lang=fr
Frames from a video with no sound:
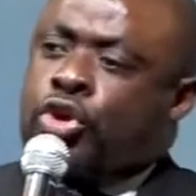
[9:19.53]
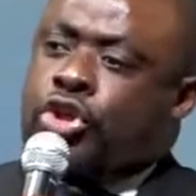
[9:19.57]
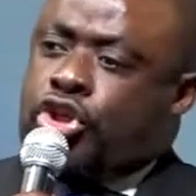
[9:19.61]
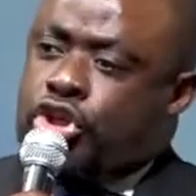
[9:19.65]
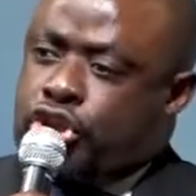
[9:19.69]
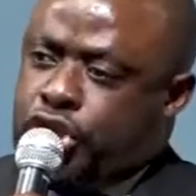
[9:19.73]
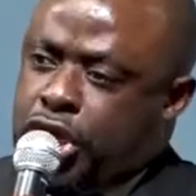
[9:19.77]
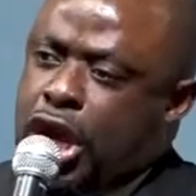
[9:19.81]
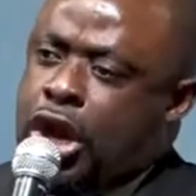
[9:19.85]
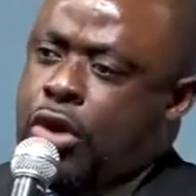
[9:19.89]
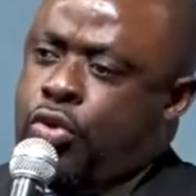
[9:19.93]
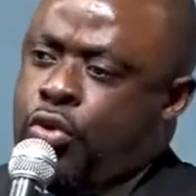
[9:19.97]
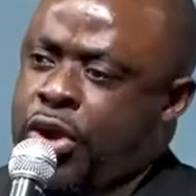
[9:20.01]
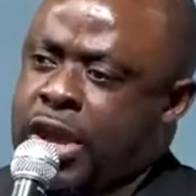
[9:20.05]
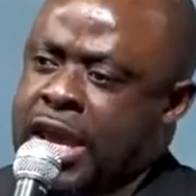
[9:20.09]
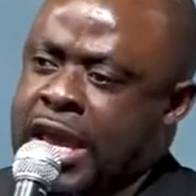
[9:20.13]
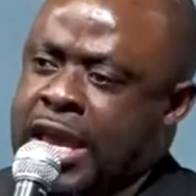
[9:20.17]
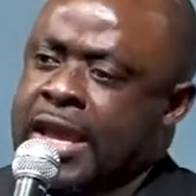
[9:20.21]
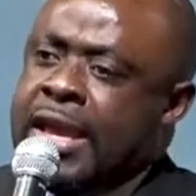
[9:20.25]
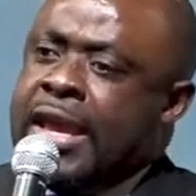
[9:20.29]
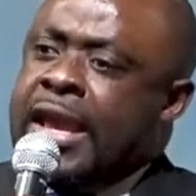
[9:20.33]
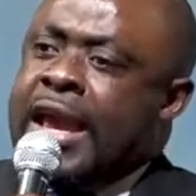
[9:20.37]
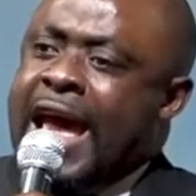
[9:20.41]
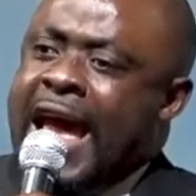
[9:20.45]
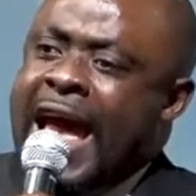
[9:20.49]
pour
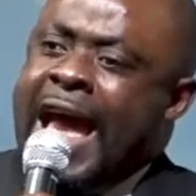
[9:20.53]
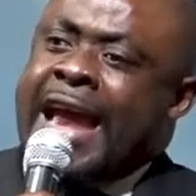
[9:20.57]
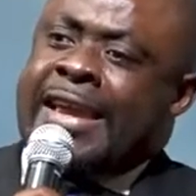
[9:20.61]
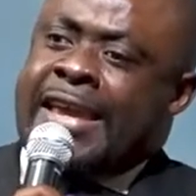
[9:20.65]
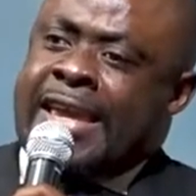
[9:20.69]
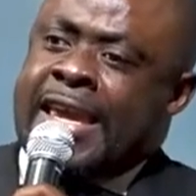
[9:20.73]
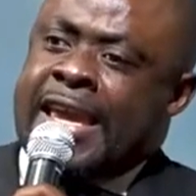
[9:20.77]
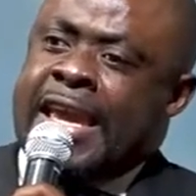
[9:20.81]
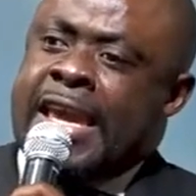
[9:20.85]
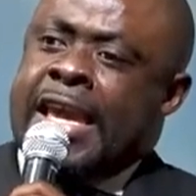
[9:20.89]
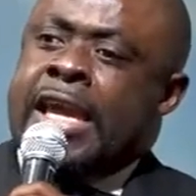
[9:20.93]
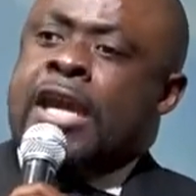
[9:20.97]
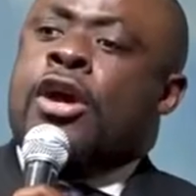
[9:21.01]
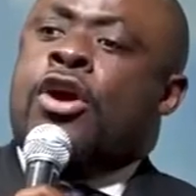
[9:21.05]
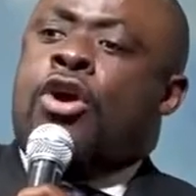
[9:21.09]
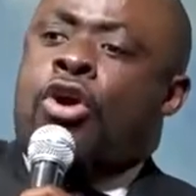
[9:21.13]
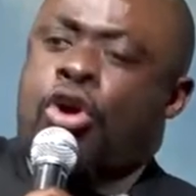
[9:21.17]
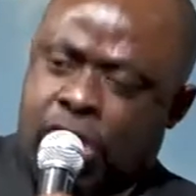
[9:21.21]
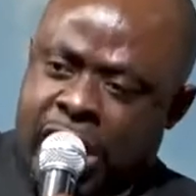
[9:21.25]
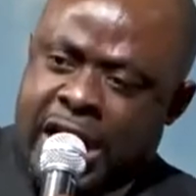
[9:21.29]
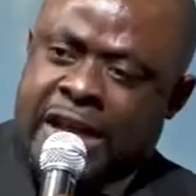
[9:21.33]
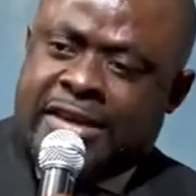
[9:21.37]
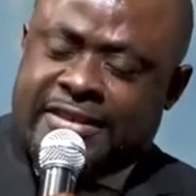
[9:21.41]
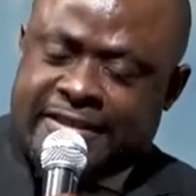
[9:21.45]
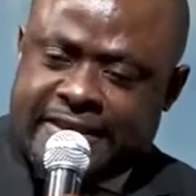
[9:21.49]
celui à qui
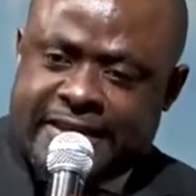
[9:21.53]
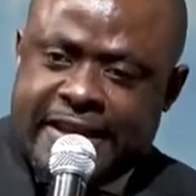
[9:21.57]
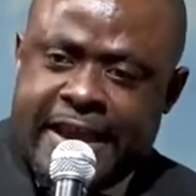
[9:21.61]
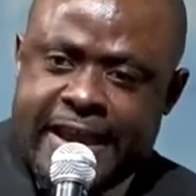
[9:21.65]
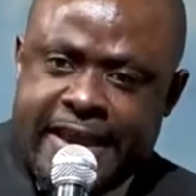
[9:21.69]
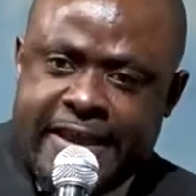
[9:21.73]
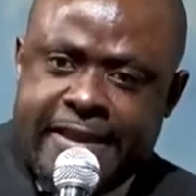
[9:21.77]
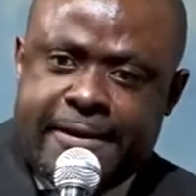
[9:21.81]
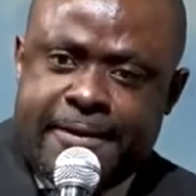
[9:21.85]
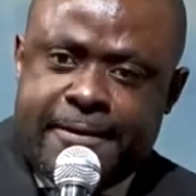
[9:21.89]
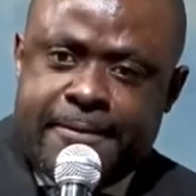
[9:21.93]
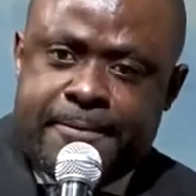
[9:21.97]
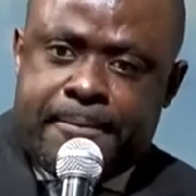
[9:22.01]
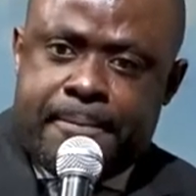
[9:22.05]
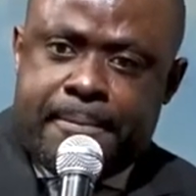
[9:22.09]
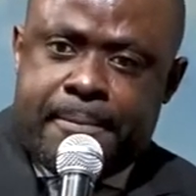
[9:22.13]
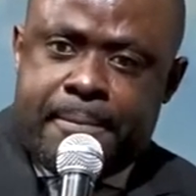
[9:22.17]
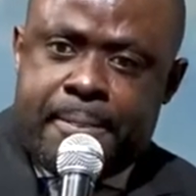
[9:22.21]
on enseigne.